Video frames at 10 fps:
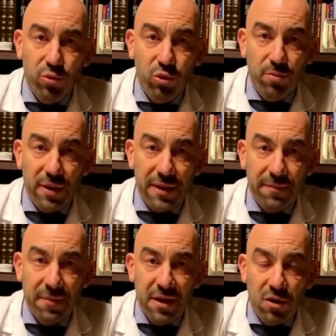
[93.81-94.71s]
si
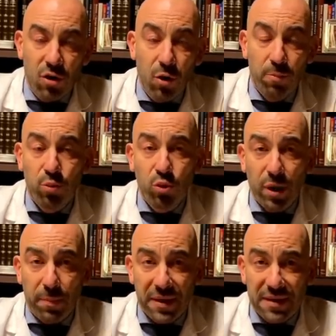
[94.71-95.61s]
faccia la
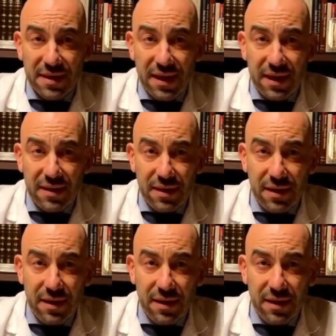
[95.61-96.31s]
seconda dose